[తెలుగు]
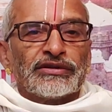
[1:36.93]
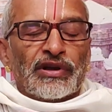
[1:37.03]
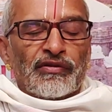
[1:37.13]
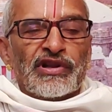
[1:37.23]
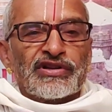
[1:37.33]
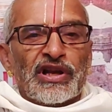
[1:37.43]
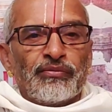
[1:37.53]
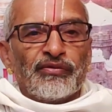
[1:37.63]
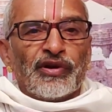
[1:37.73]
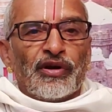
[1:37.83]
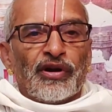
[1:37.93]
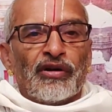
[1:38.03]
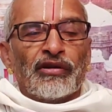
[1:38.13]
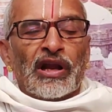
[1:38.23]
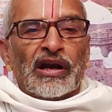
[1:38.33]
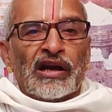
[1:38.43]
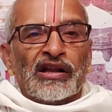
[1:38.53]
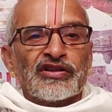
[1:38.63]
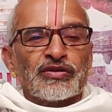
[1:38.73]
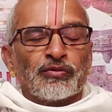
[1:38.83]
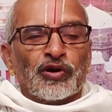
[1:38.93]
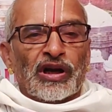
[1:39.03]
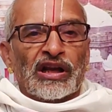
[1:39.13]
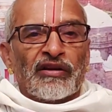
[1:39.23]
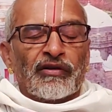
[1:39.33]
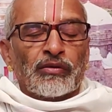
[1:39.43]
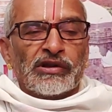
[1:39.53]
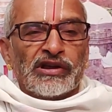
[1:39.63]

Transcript: సర్వదర్శనం రెండున్నర గంటల నుంచి మూడు గంటల వరకు